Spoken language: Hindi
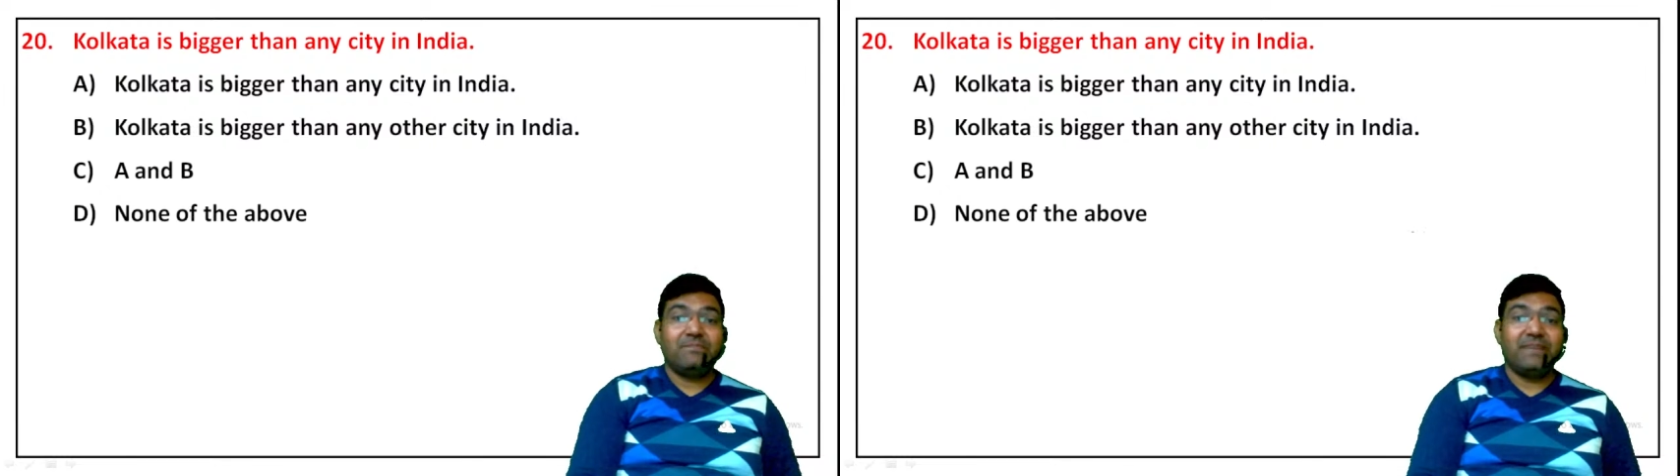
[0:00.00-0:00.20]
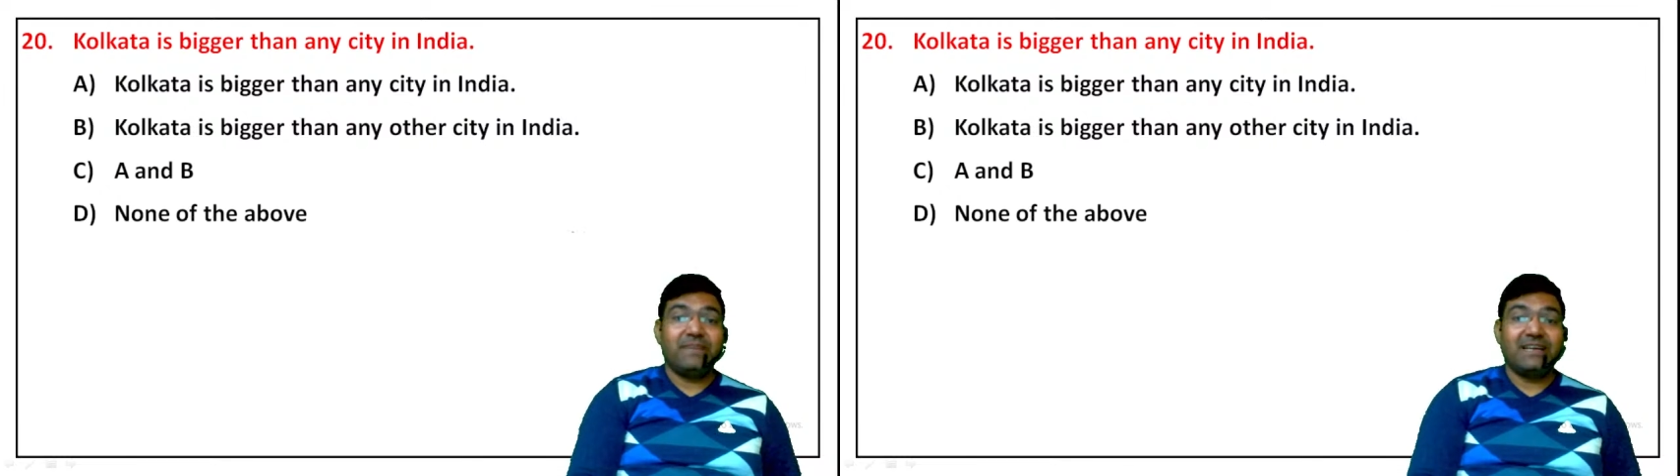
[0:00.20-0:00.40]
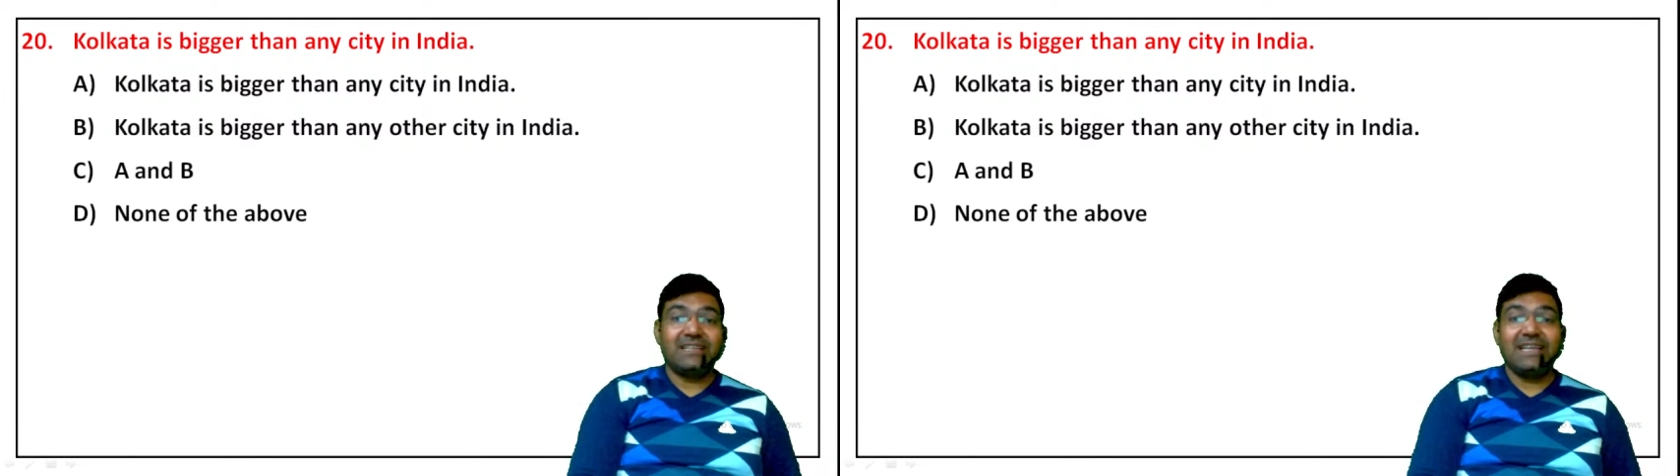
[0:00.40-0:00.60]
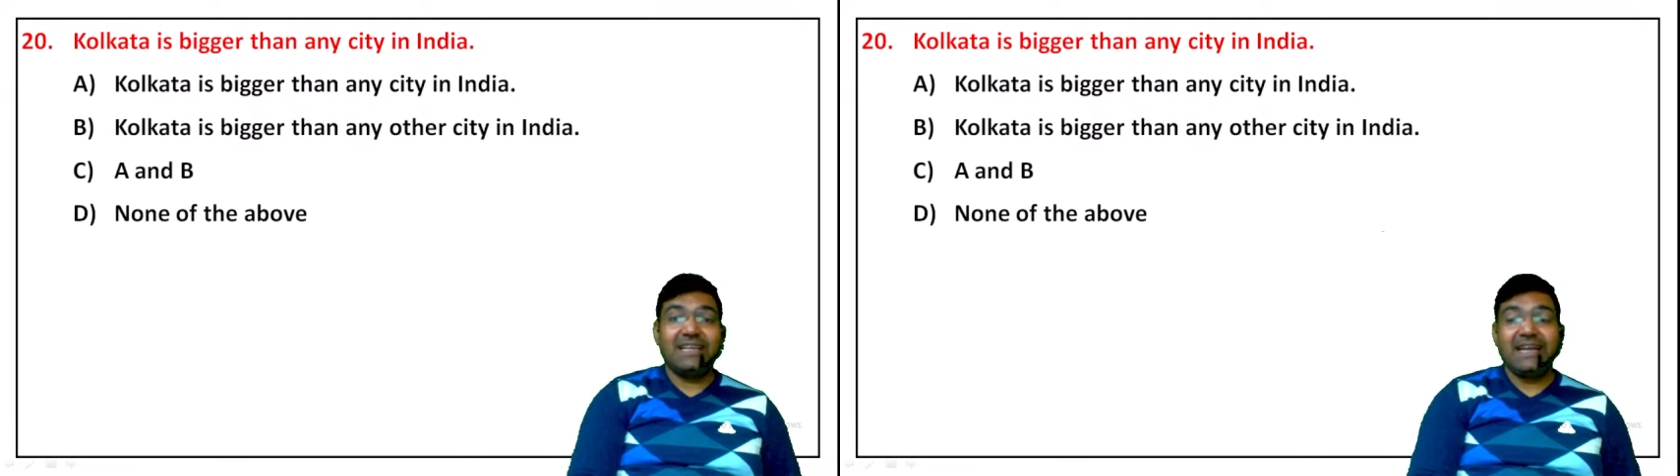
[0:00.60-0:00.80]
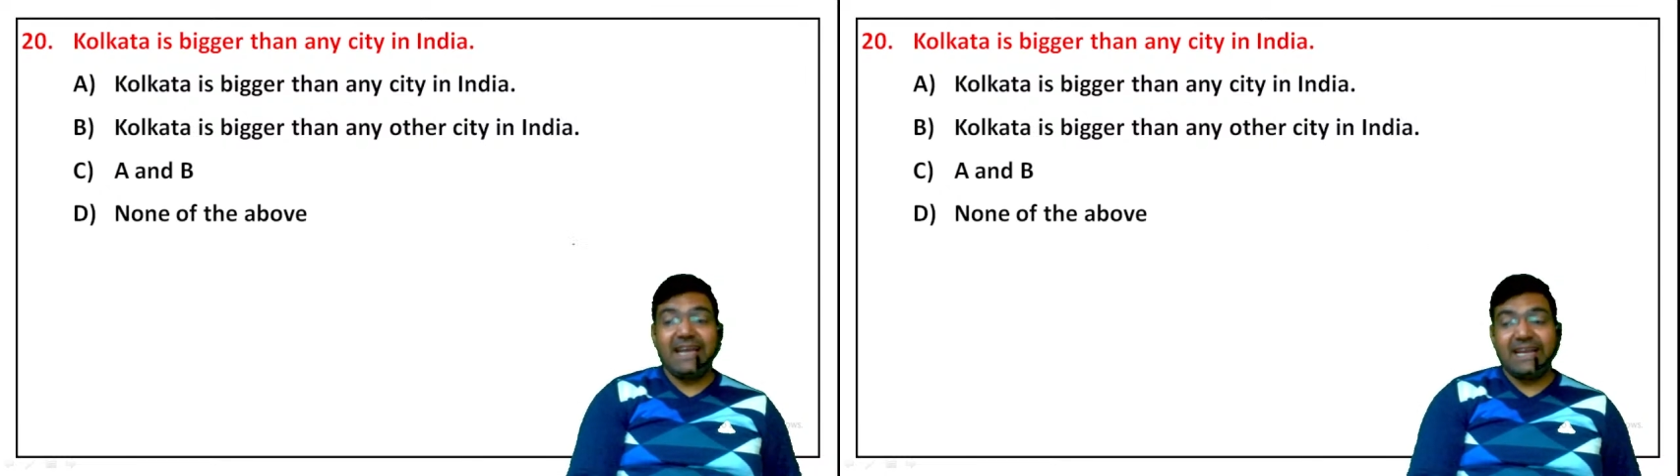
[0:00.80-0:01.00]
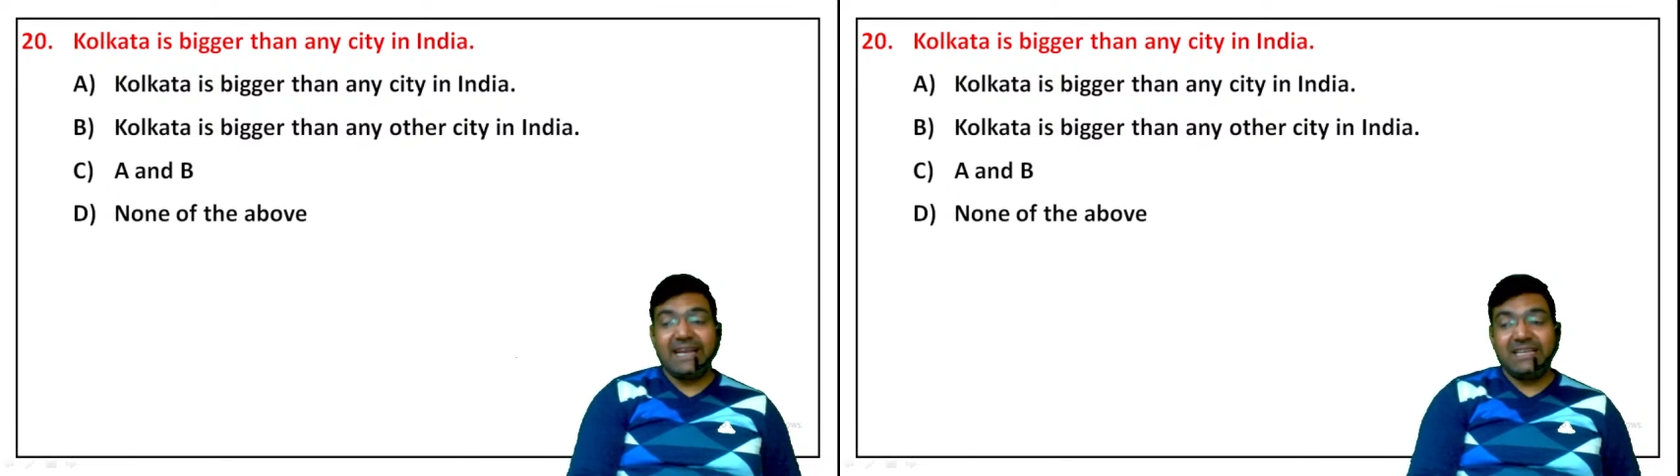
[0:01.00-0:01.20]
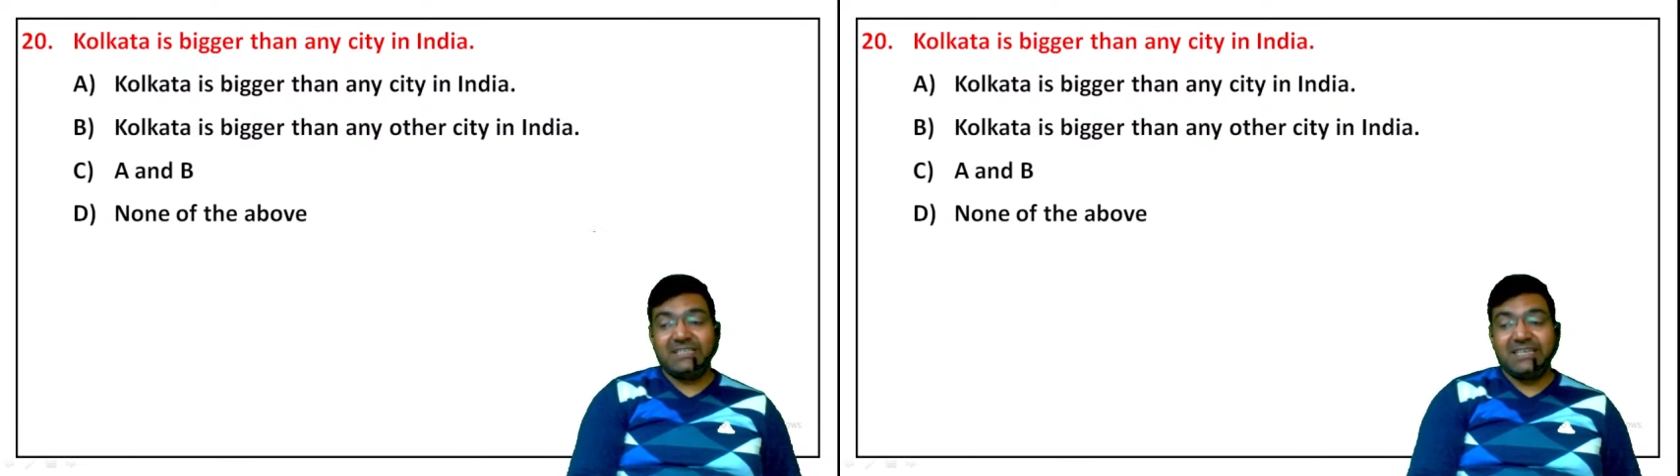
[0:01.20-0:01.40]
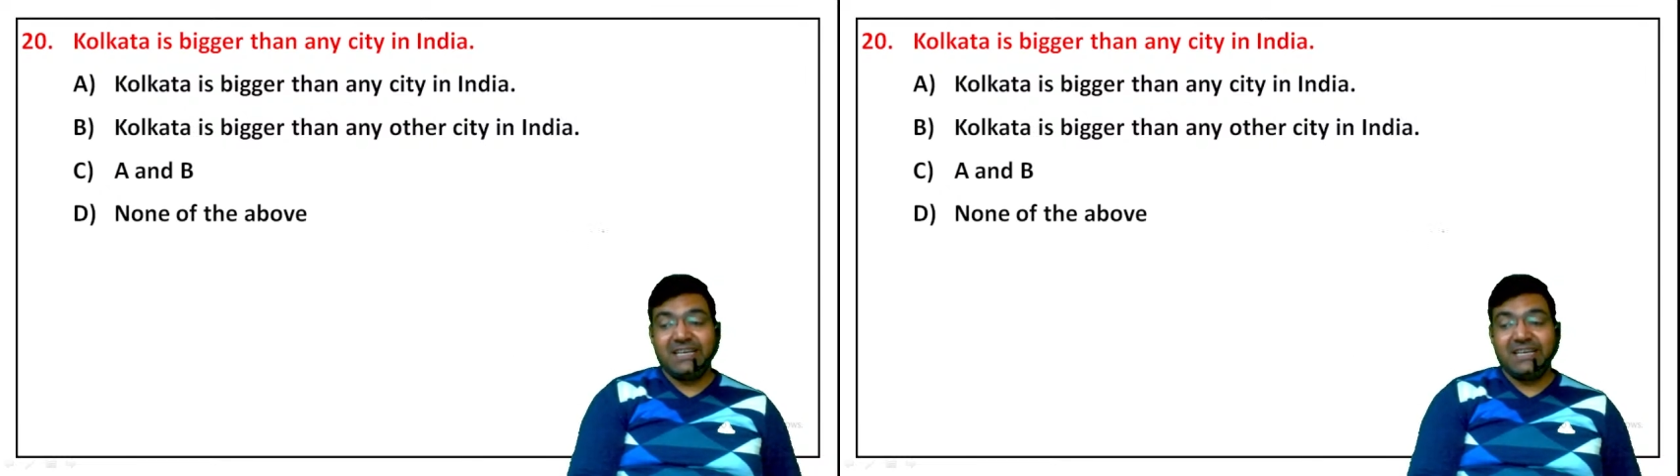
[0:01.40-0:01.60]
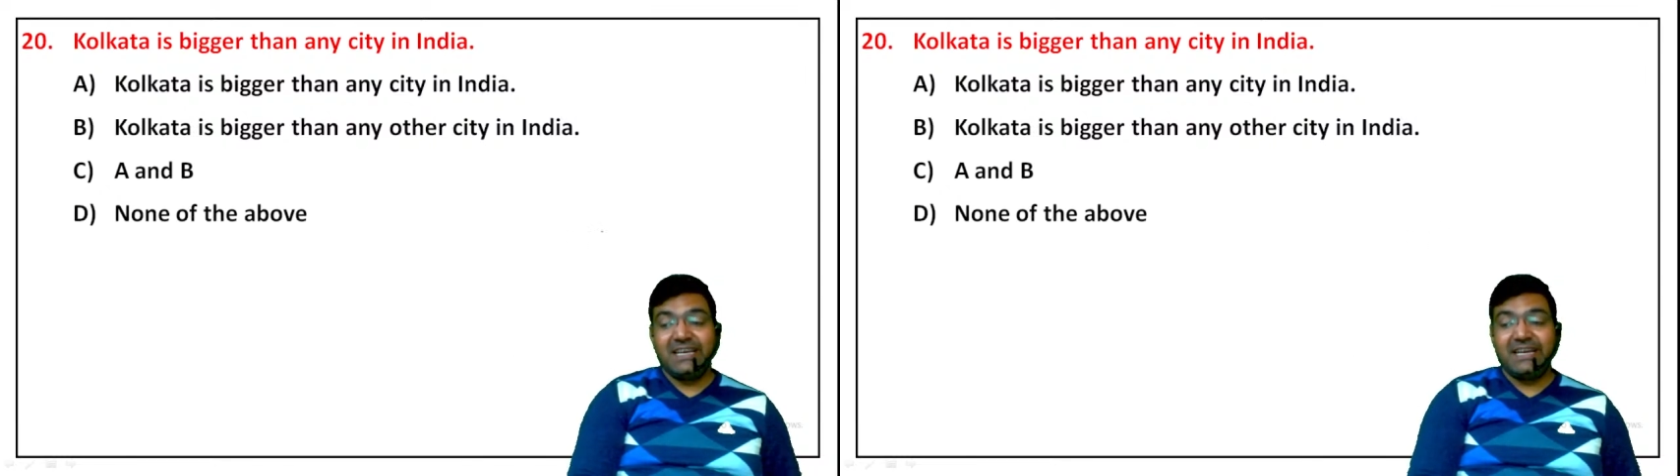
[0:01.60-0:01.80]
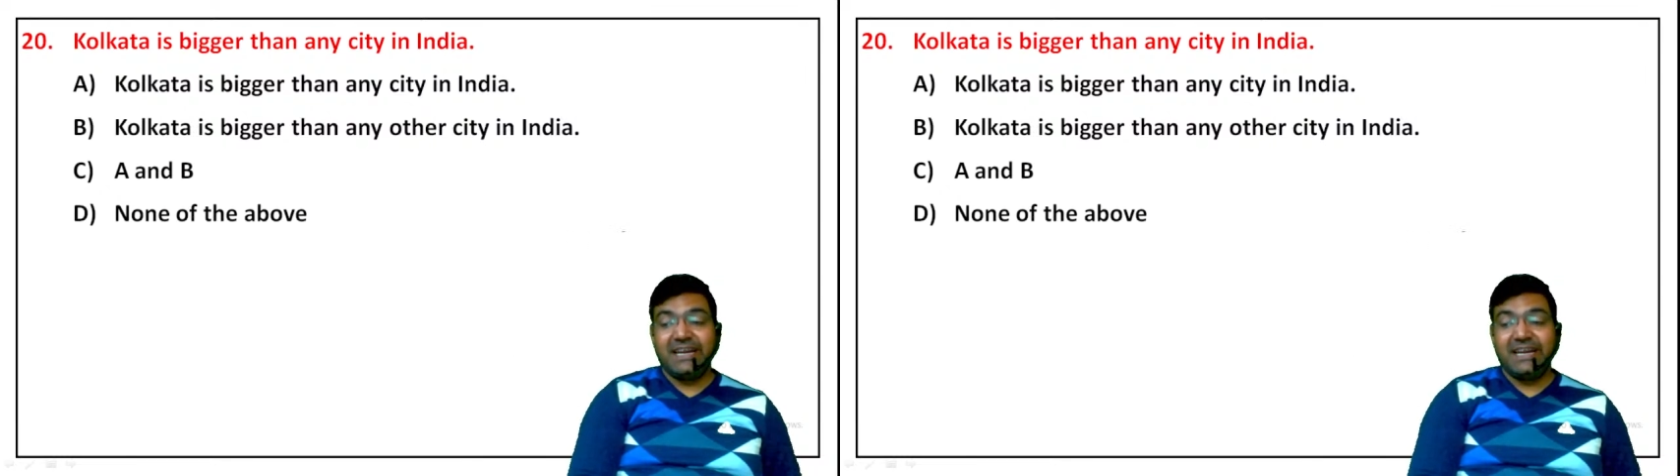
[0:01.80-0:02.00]
बिगर देन एनी सिटी
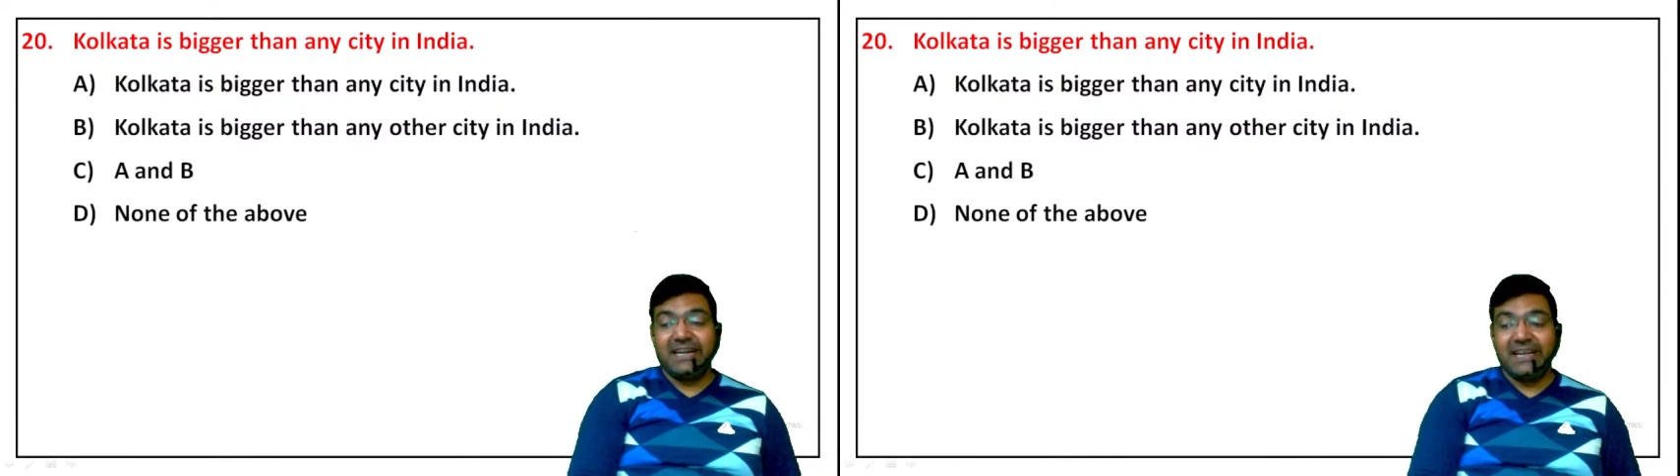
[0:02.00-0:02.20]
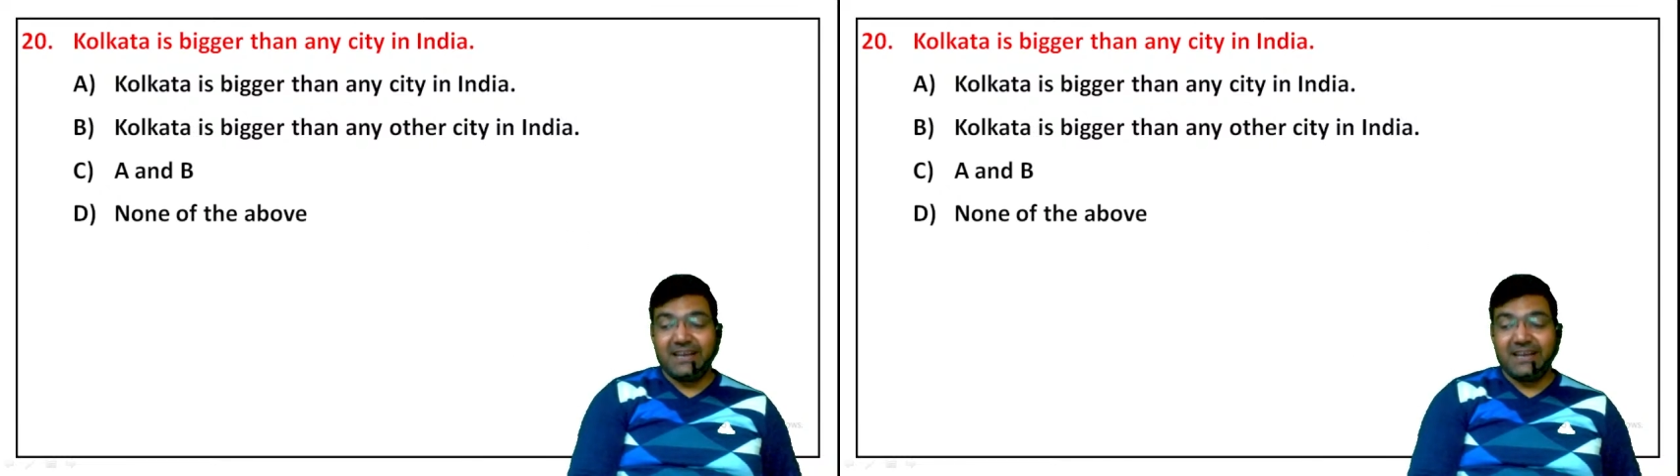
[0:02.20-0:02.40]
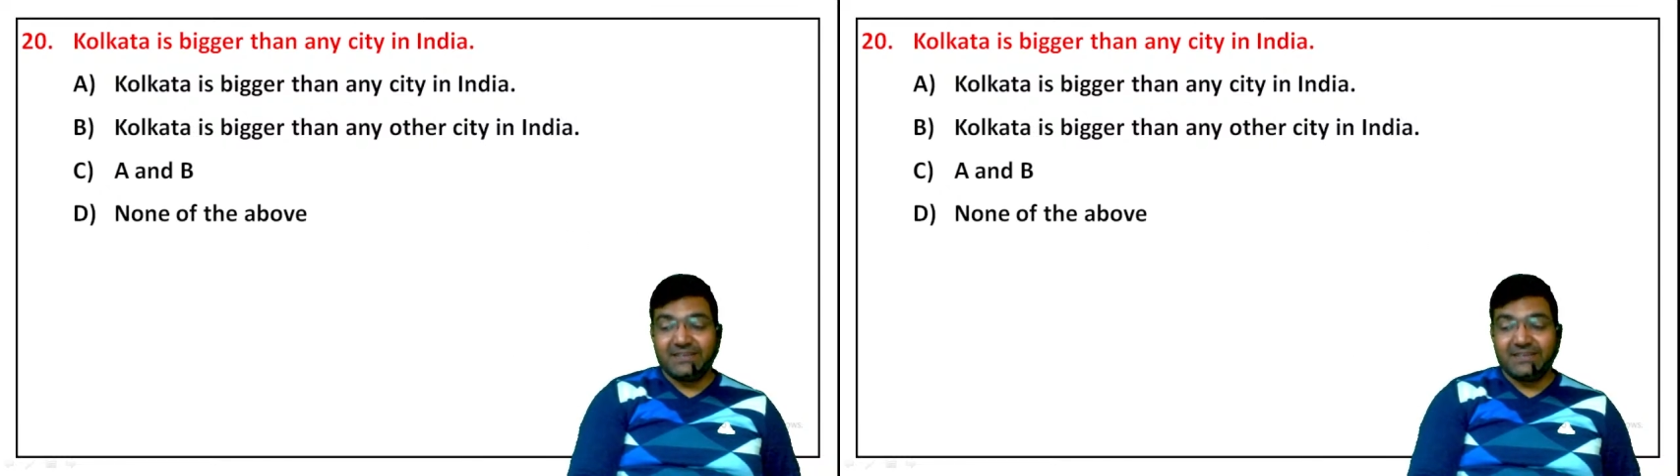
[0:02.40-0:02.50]
इन इंडिया